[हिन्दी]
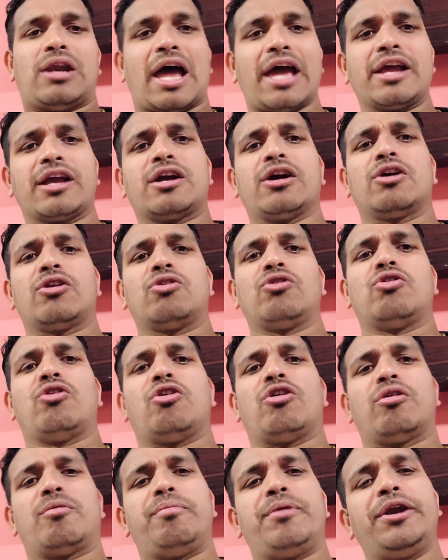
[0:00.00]
लाइक करो
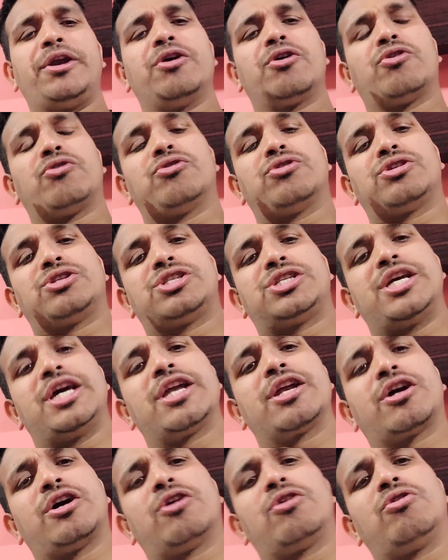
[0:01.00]
और वीडियो को
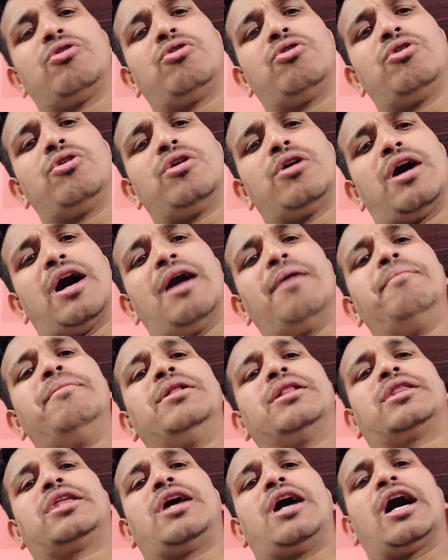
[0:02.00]
शेयर करो हम
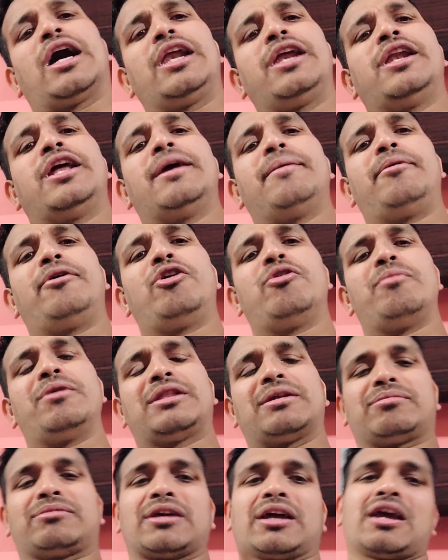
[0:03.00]
मिलते हैं अगली नई वीडियो में
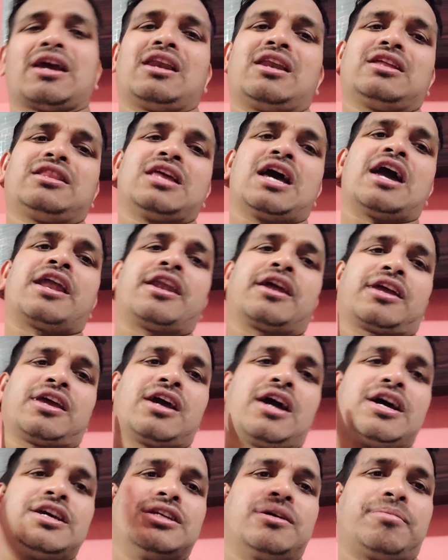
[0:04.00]
तब तक के लिए ध्यान
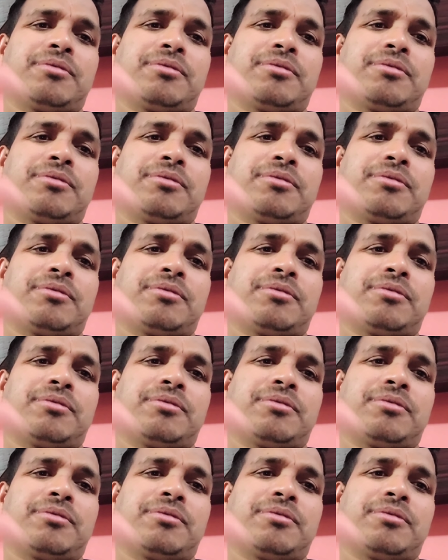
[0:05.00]
रखेगा गाइज